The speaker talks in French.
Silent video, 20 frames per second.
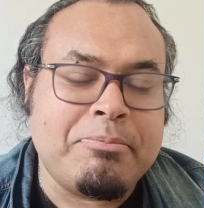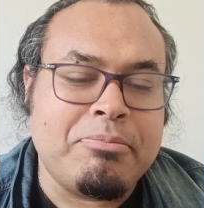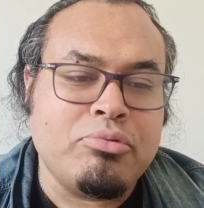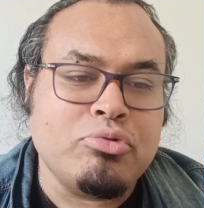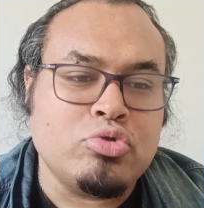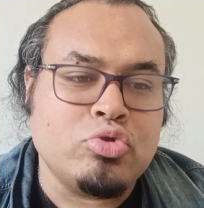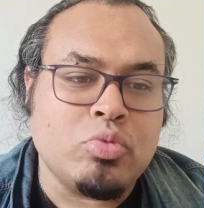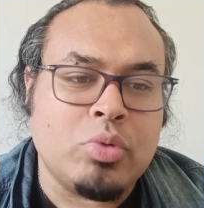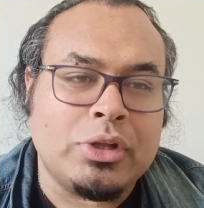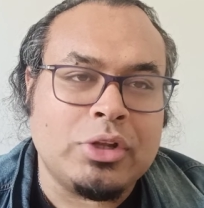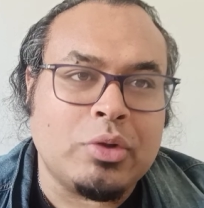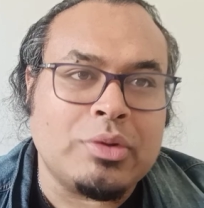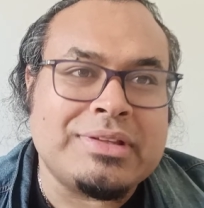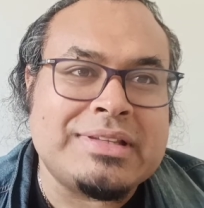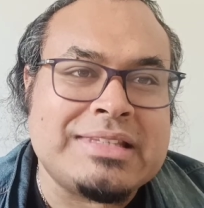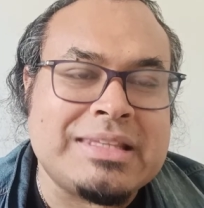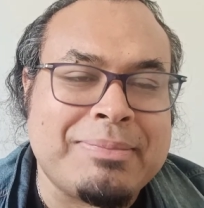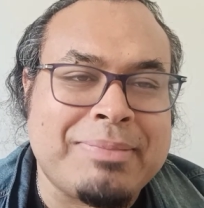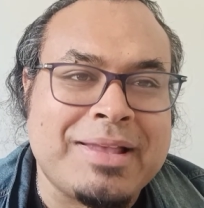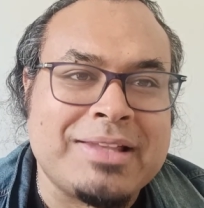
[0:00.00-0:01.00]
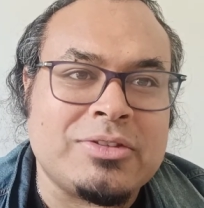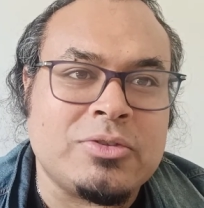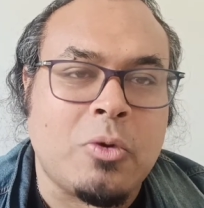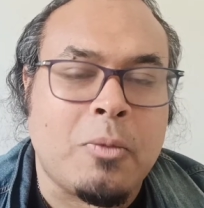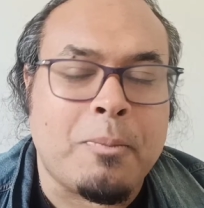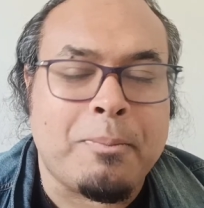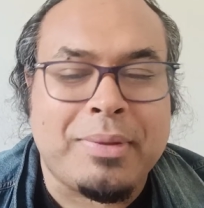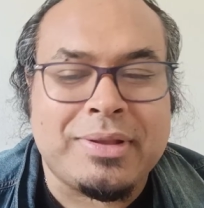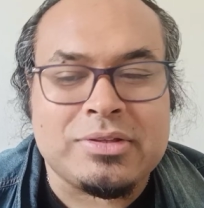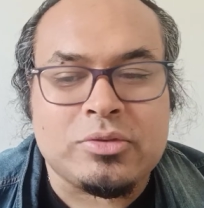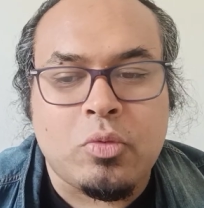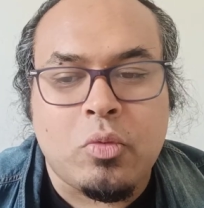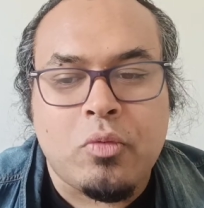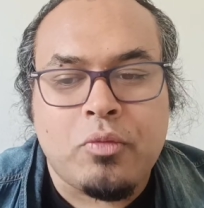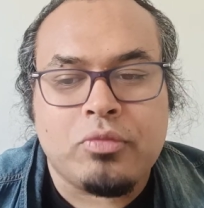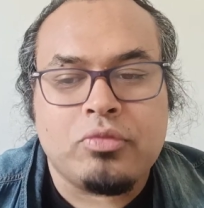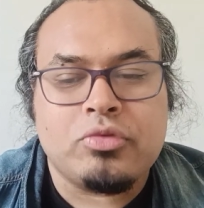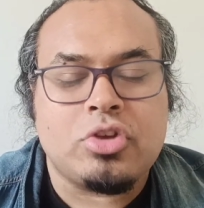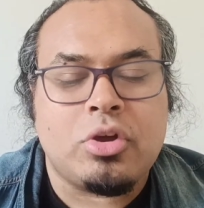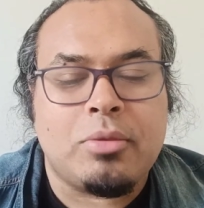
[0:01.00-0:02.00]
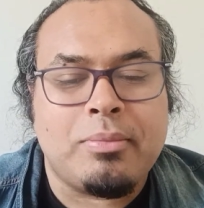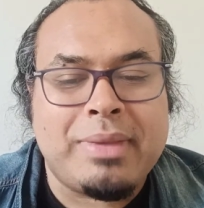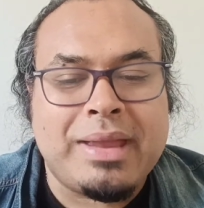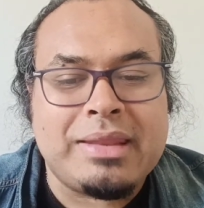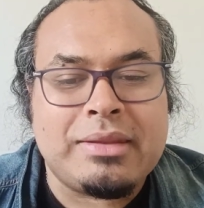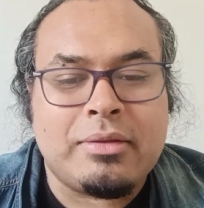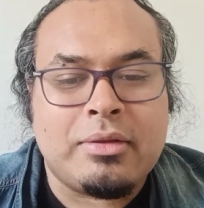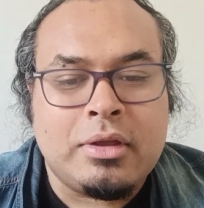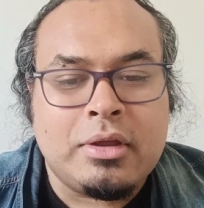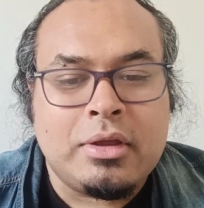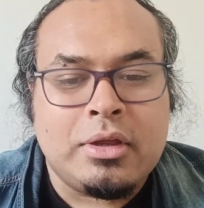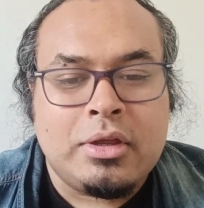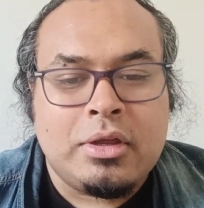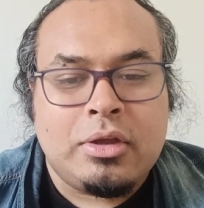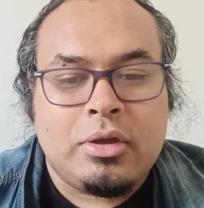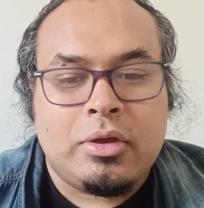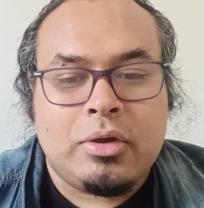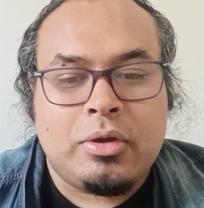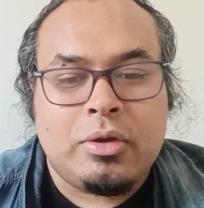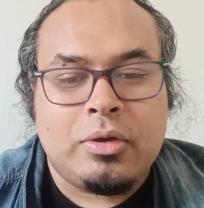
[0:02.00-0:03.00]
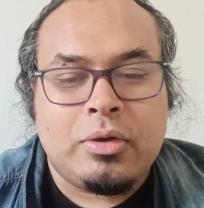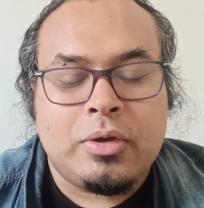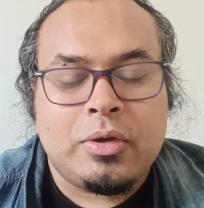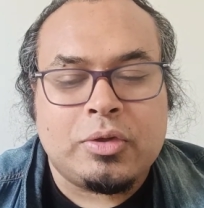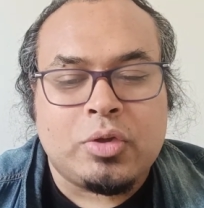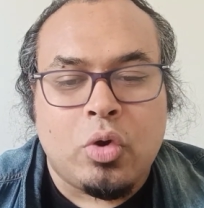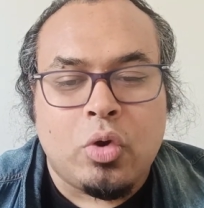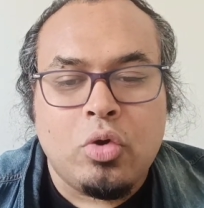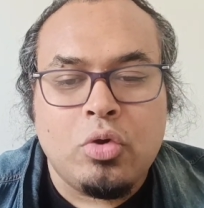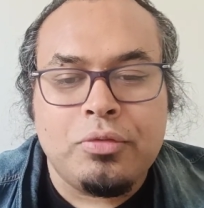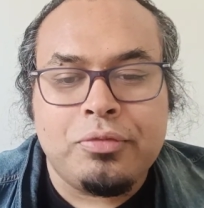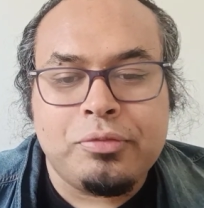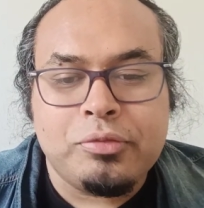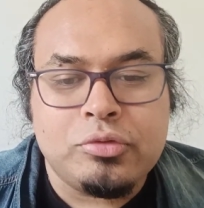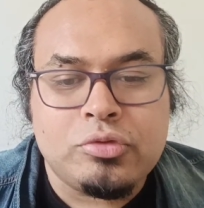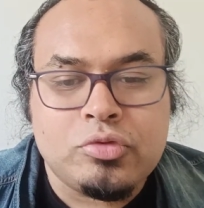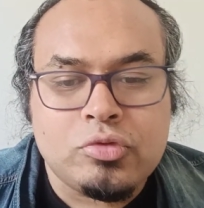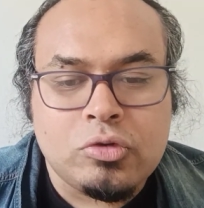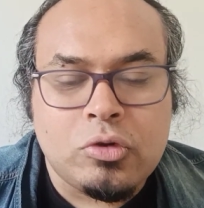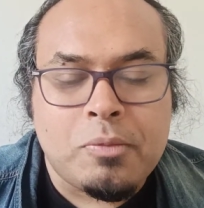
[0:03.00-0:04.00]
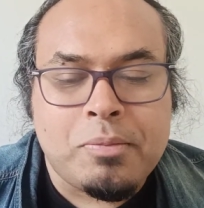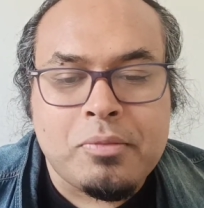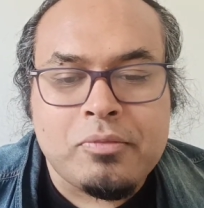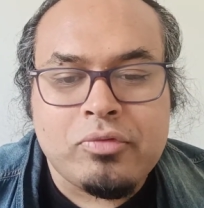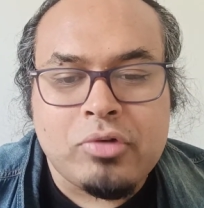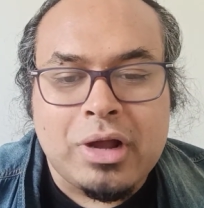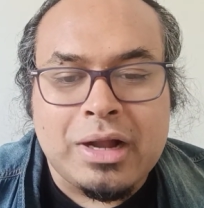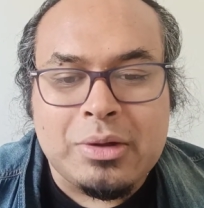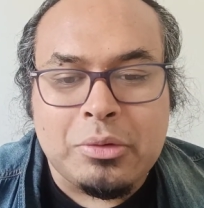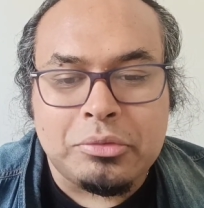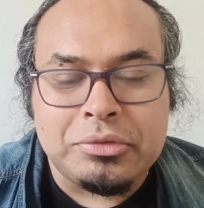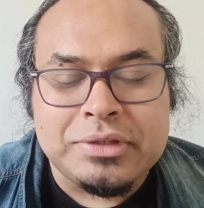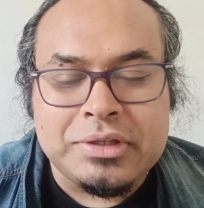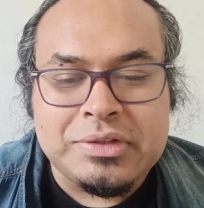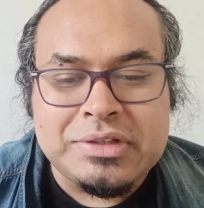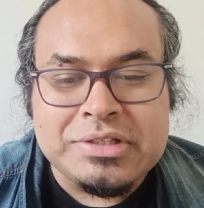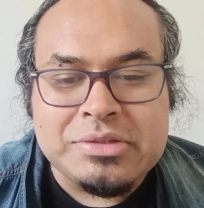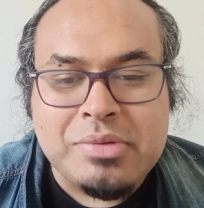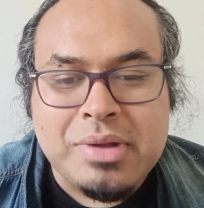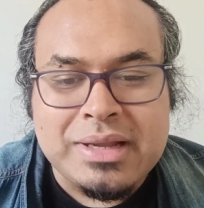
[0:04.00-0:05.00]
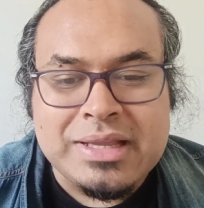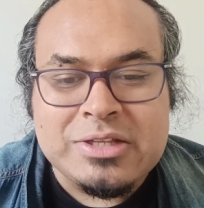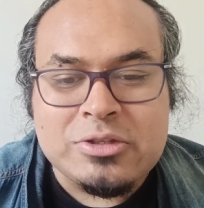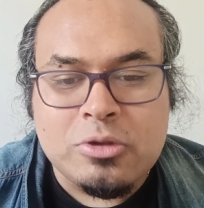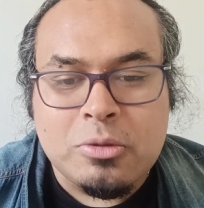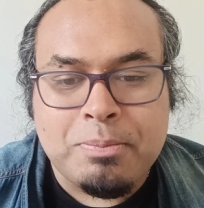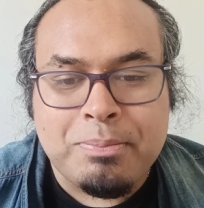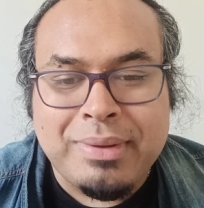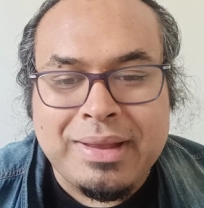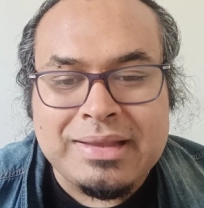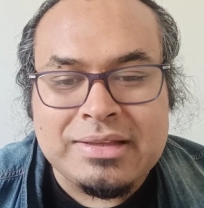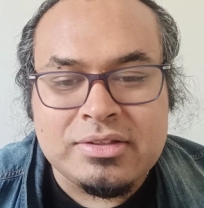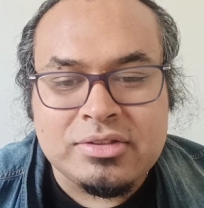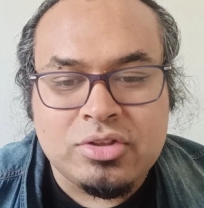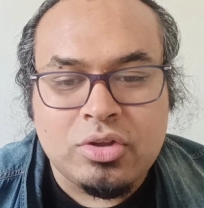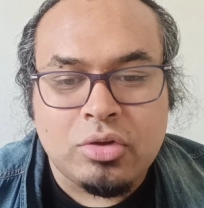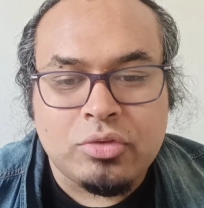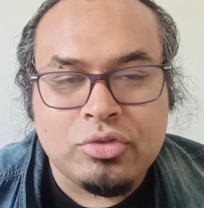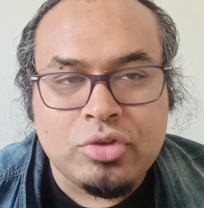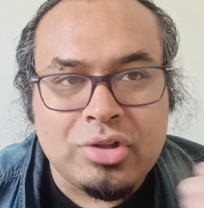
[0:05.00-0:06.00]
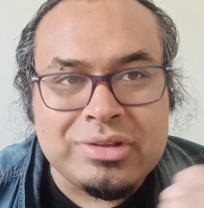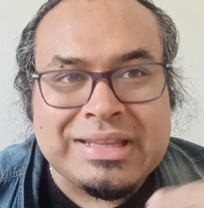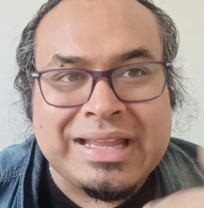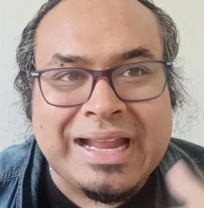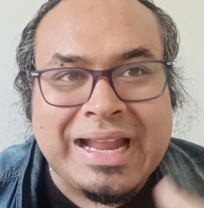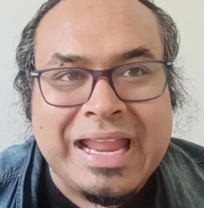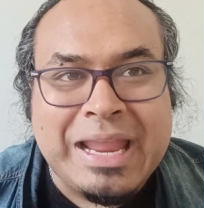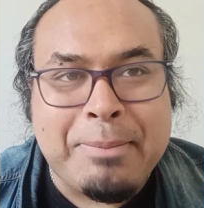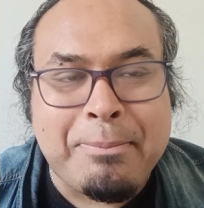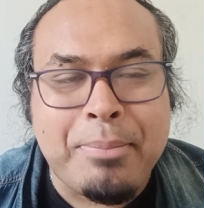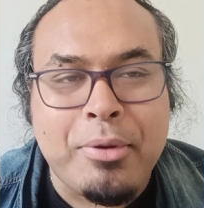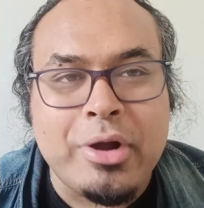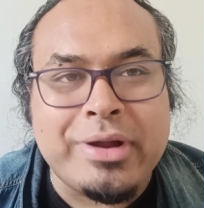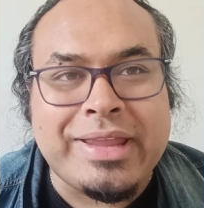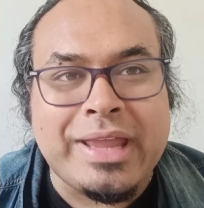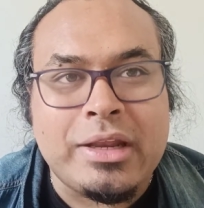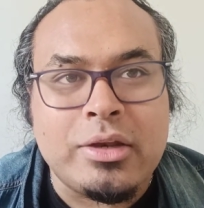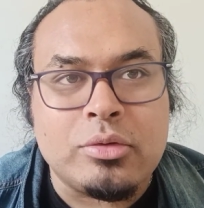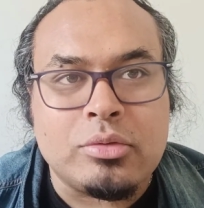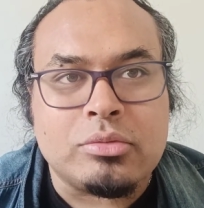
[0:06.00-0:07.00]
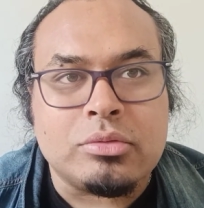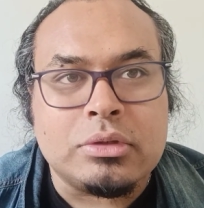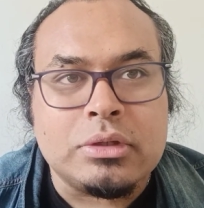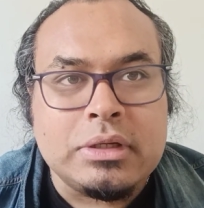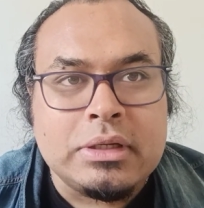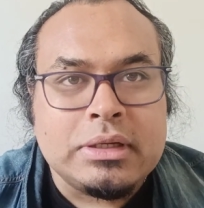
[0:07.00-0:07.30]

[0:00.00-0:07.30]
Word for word: plus ou moins d'anticipation, parce qu'on vous emmène euh, dans le futur pour vous raconter une histoire qui se passe dans notre époque à nous.